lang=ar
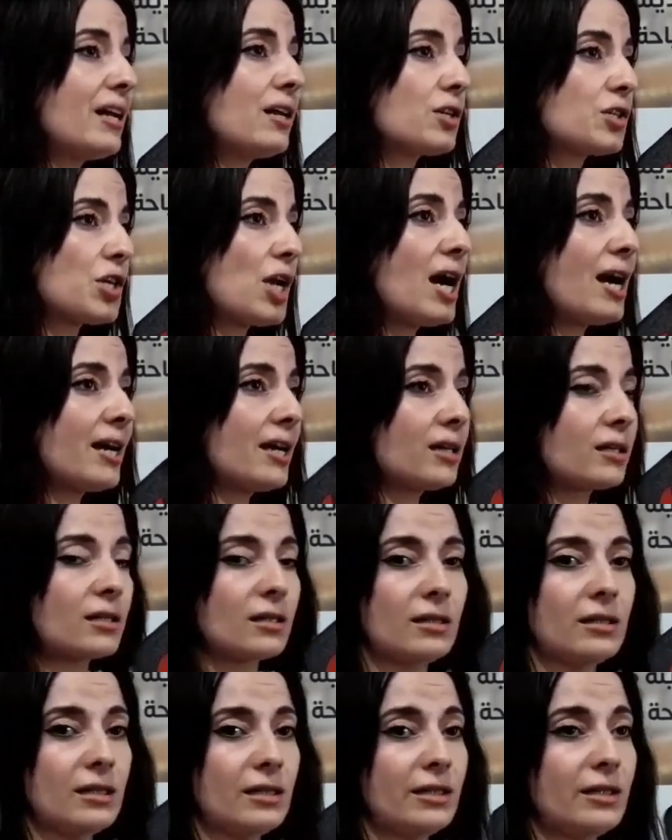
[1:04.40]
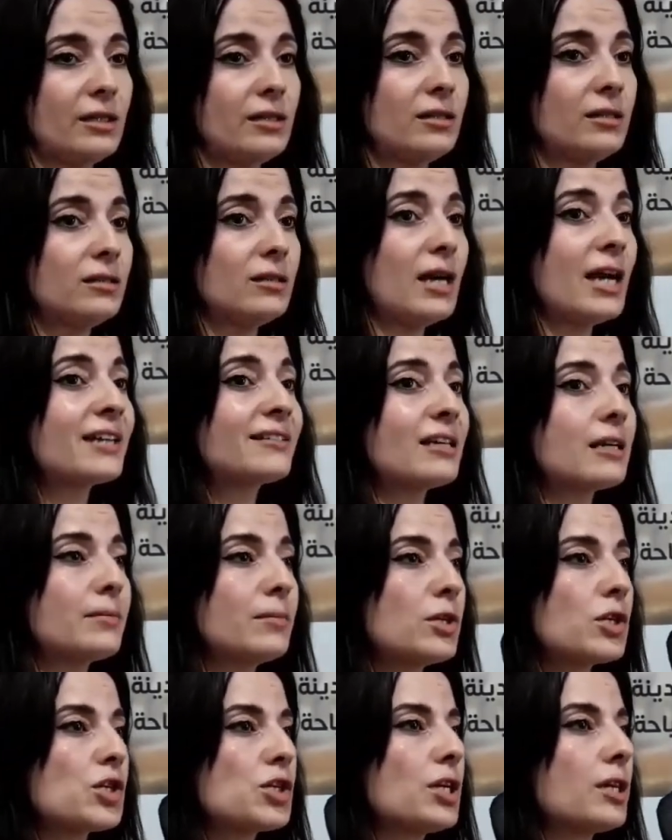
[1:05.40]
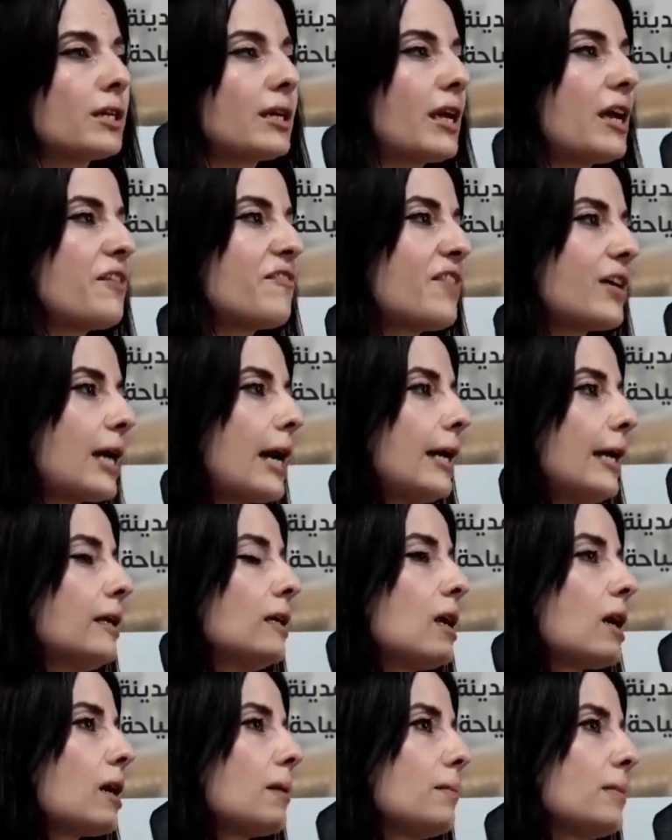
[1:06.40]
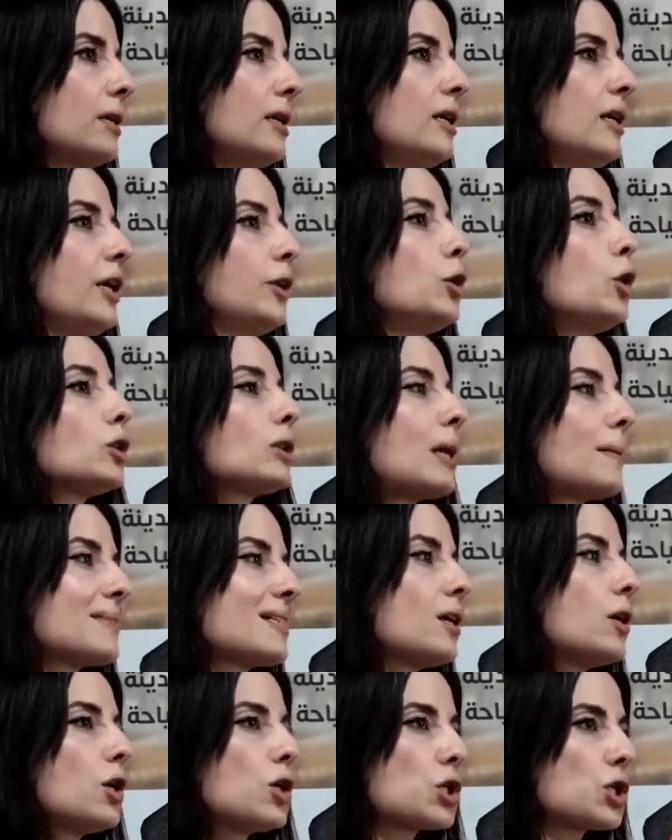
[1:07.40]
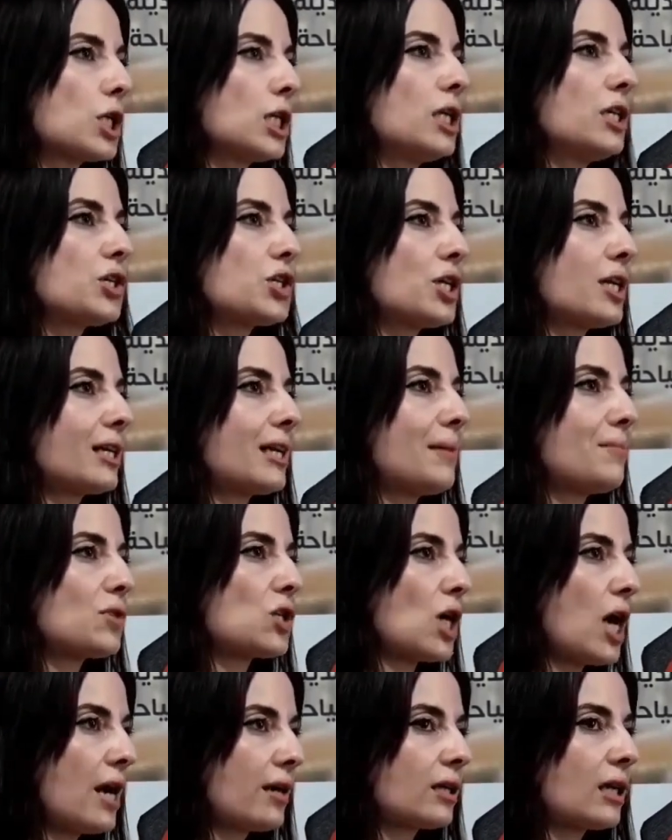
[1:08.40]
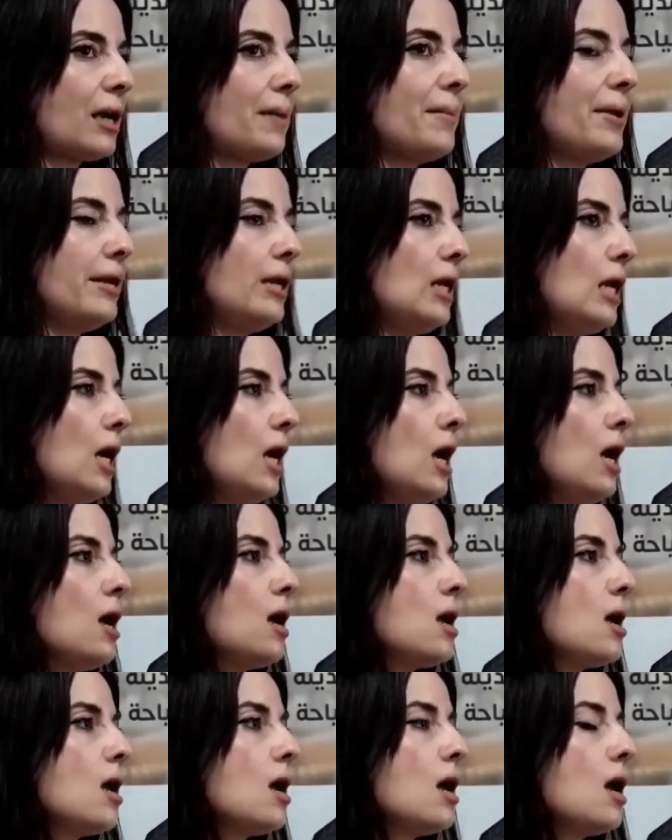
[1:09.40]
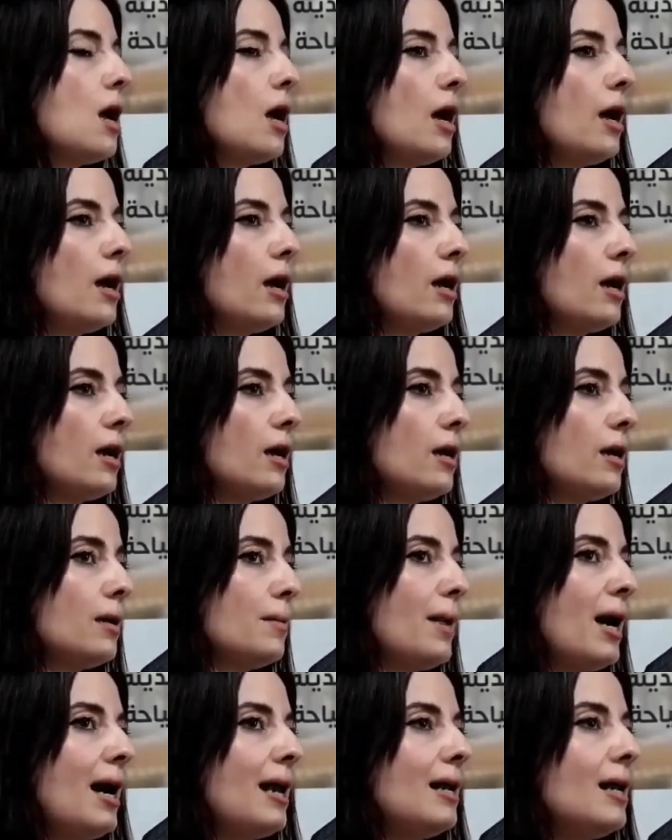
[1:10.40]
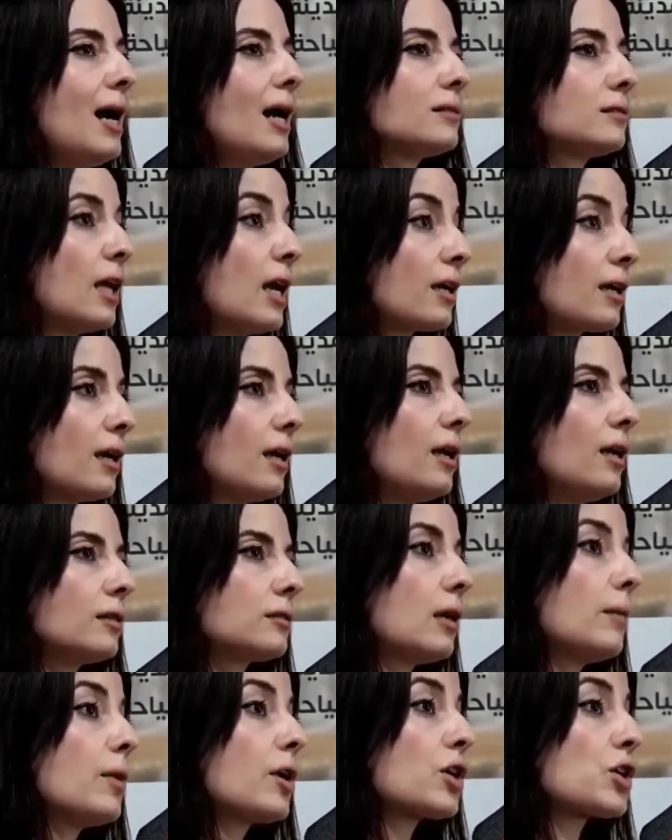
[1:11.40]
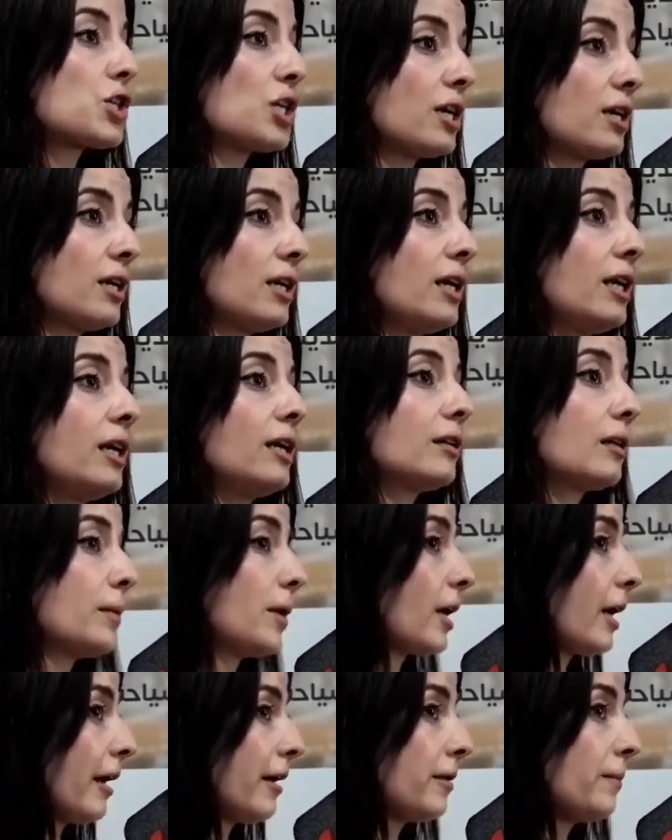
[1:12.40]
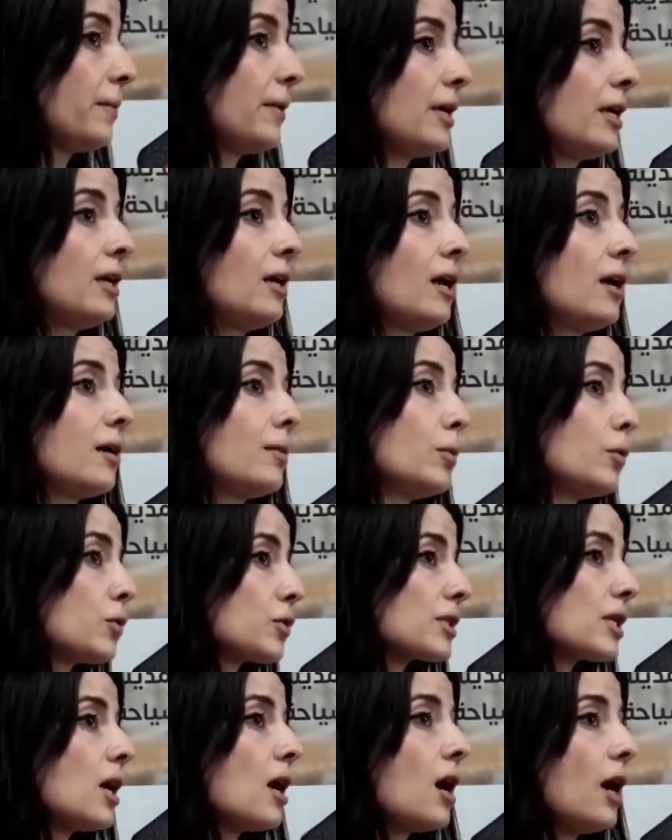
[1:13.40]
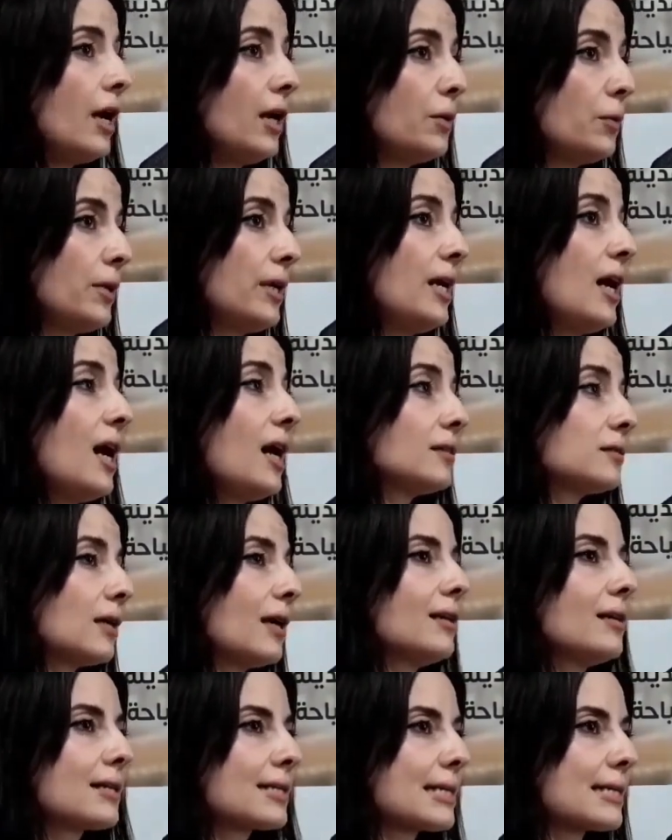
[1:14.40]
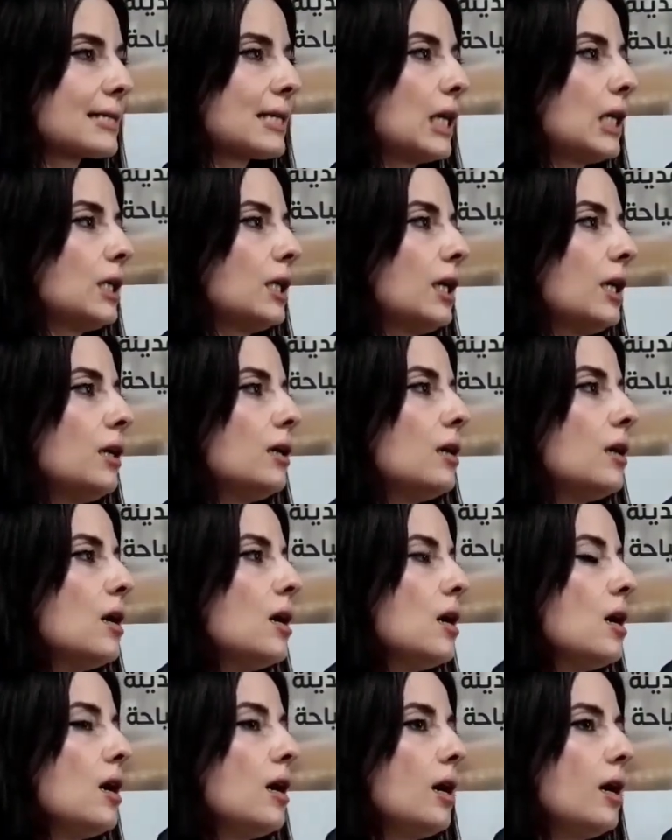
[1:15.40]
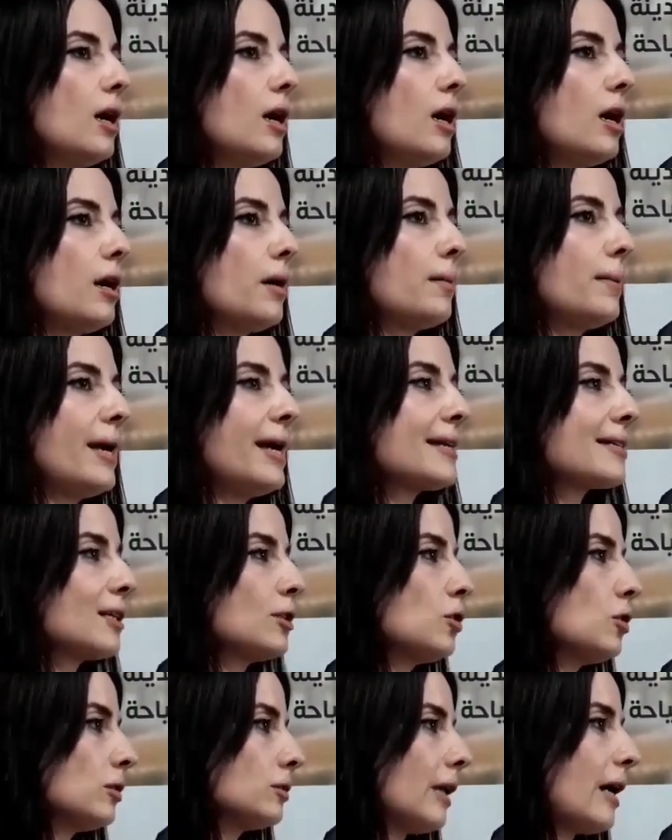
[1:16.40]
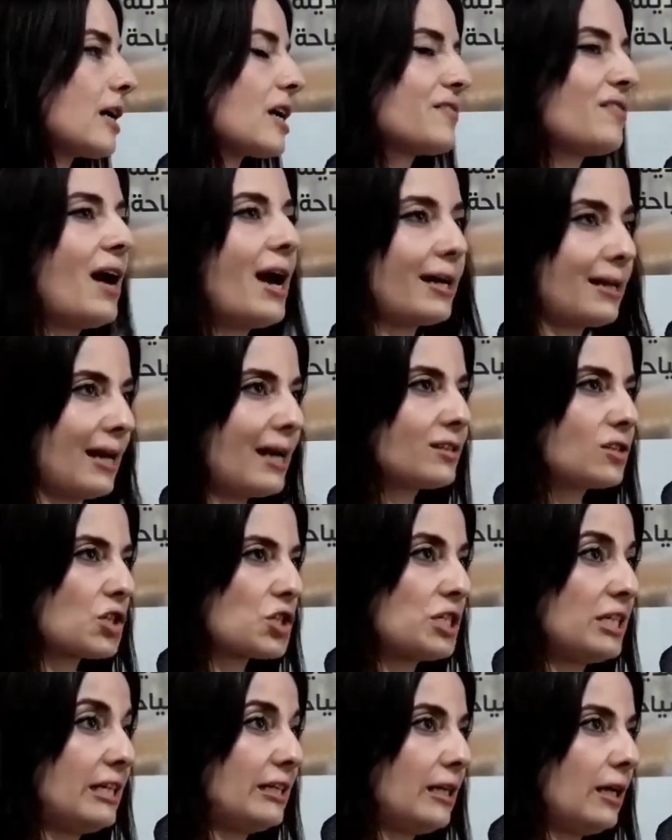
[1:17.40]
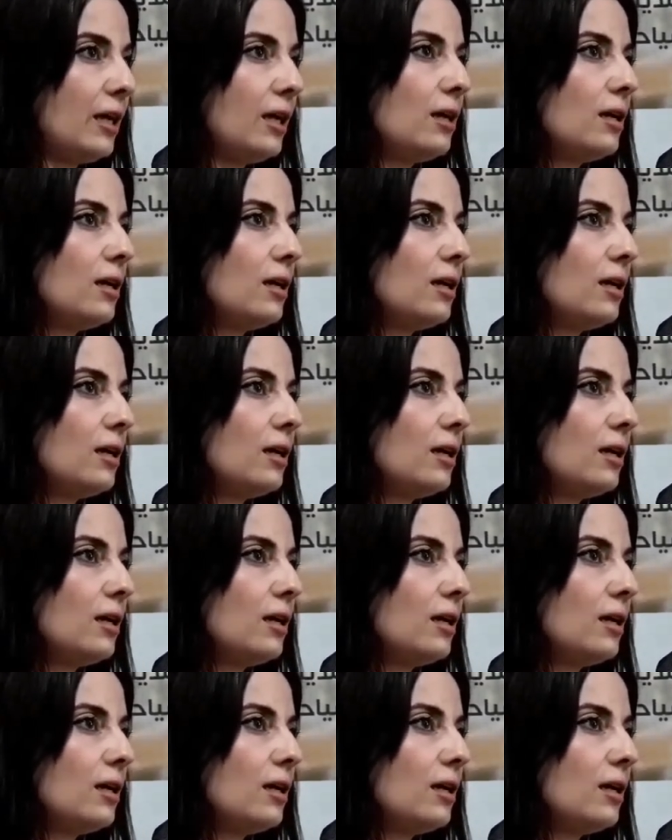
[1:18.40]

نشارك آه، اكثر من شركه فكان عندنا بحدود 25 شركه مشاركه من آه، محلات اكل طبخ شرقي طبخ غربي بوظه حلويات هالقصص هيدي آه، بحيث انه نتعرف على اكلات جديده